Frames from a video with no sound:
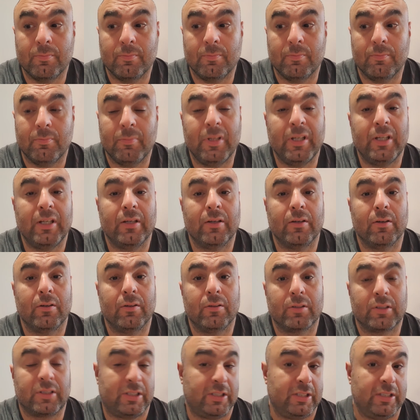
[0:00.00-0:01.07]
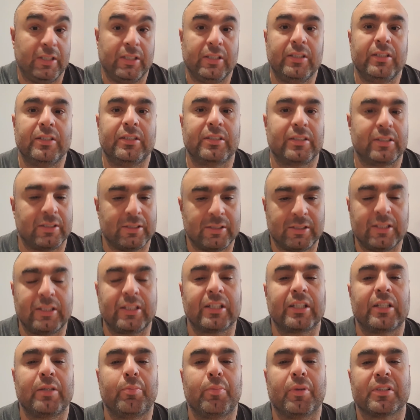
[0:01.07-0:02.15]
Mais euh, qui est, cette
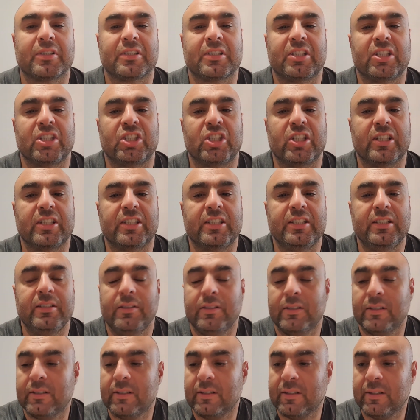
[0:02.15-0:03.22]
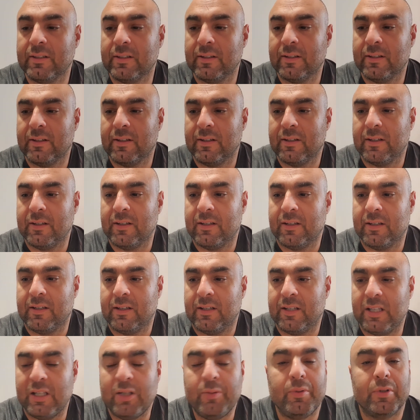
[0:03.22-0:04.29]
équipe-là, c'était Chelsea.
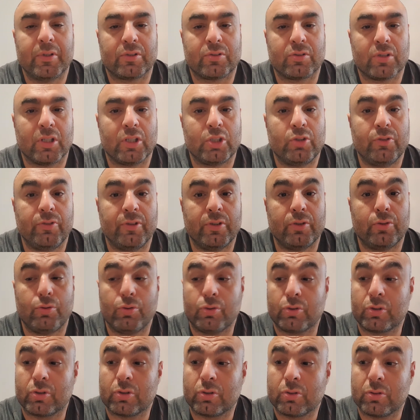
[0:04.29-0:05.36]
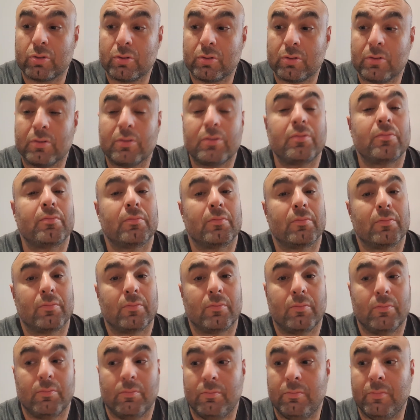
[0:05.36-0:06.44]
Et bien sûr, la Juventus.
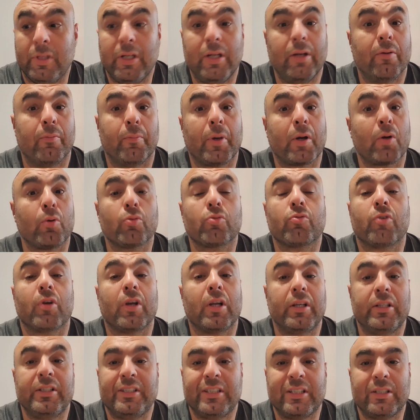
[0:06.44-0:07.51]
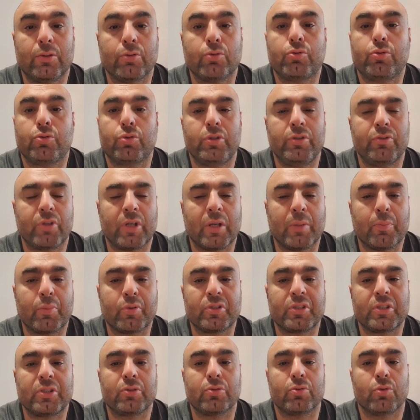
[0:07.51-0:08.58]
Mais par contre, voilà, ils étaient au-dessus au niveau de la
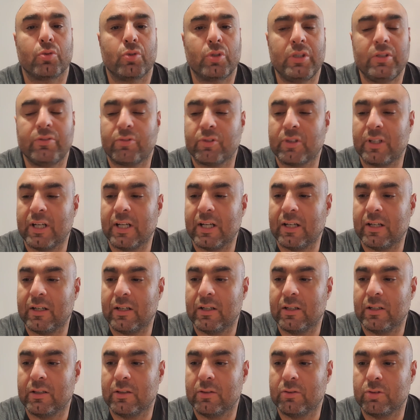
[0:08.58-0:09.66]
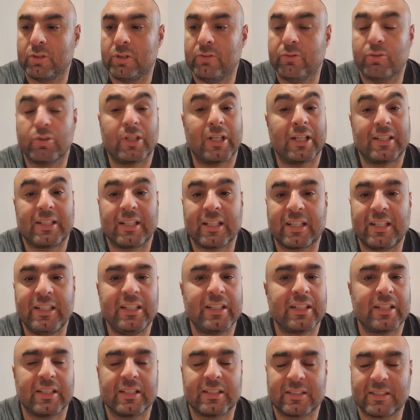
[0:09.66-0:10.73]
possession, au niveau de la, au niveau de la
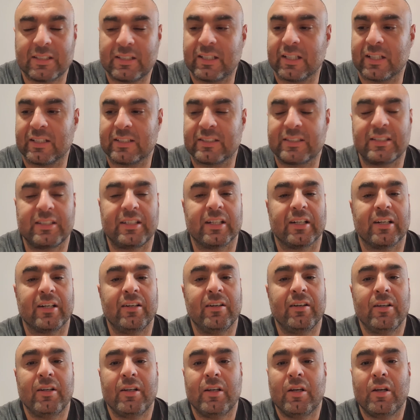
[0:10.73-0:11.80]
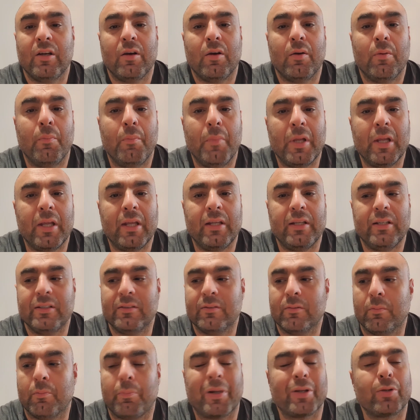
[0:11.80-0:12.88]
technique, etc., etc. Mais
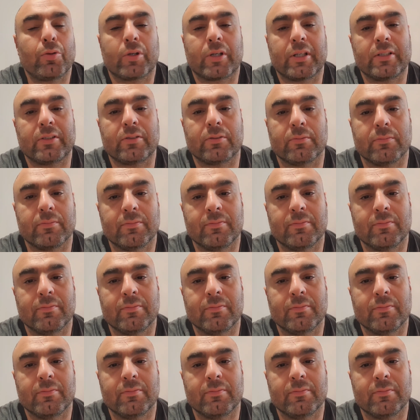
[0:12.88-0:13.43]
pas d'occasion.